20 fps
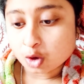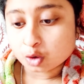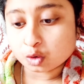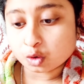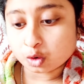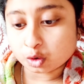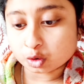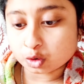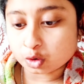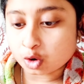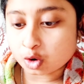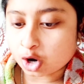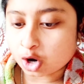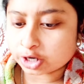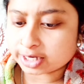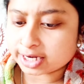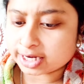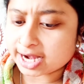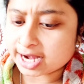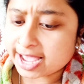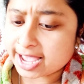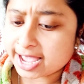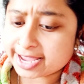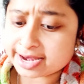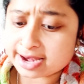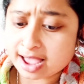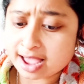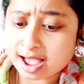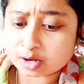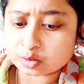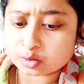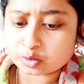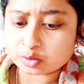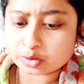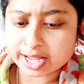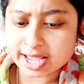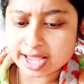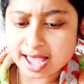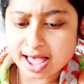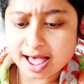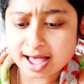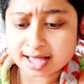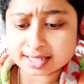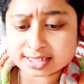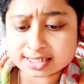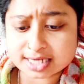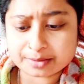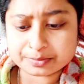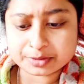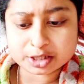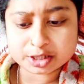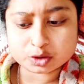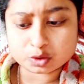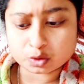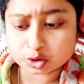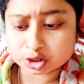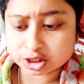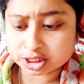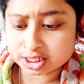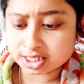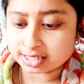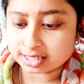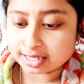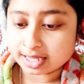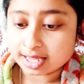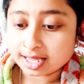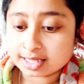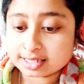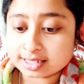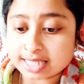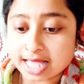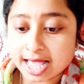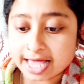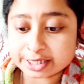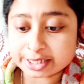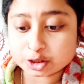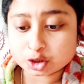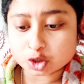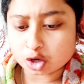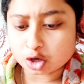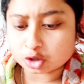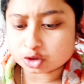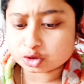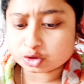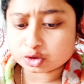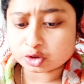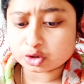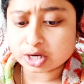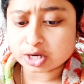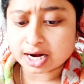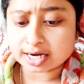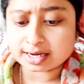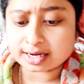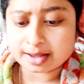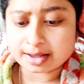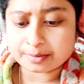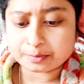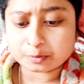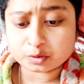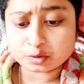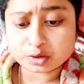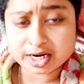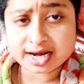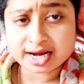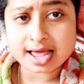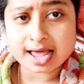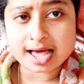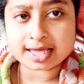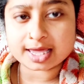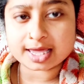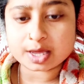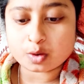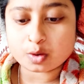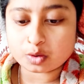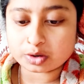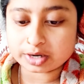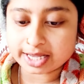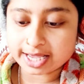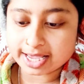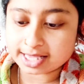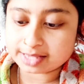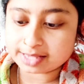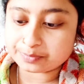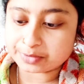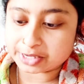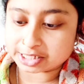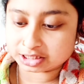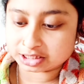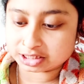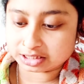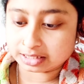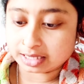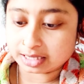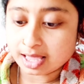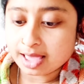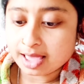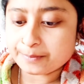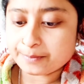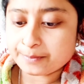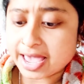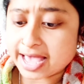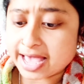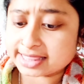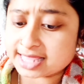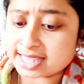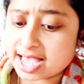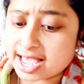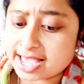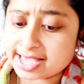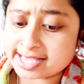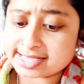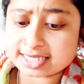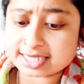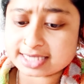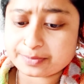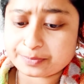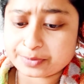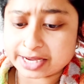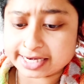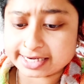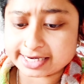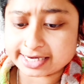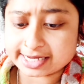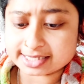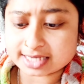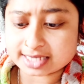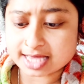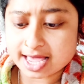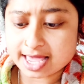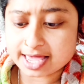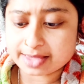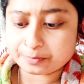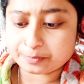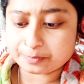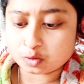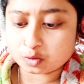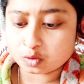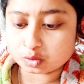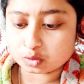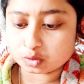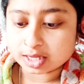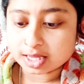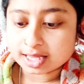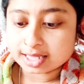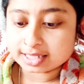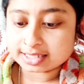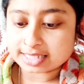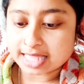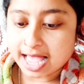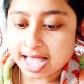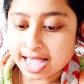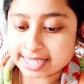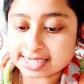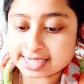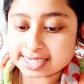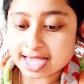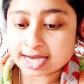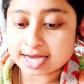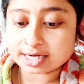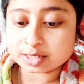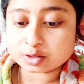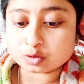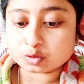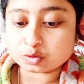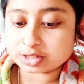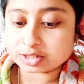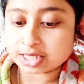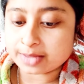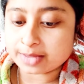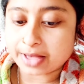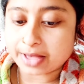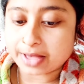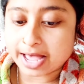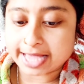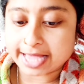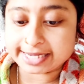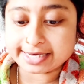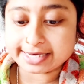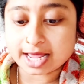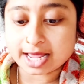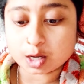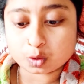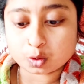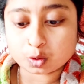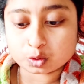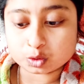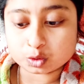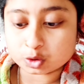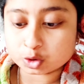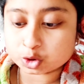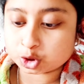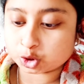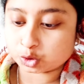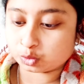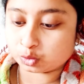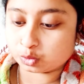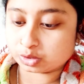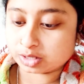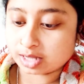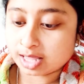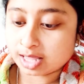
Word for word: কোনো অন্যায় না করে আজ আমি দোষী তাই যন্ত্রণাটা মনে লাগে অনেক বেশি ব্যথায় যে ফেটে যায় বুক তাই আর খুঁজে পাই না কোনো সুখ